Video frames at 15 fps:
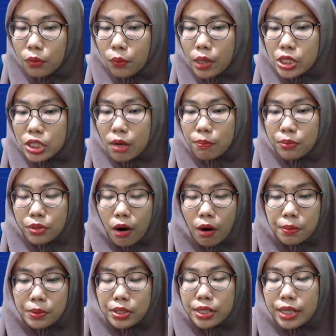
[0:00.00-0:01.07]
which
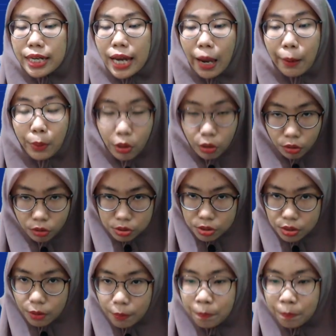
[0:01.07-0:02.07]
absorbs the chemicals.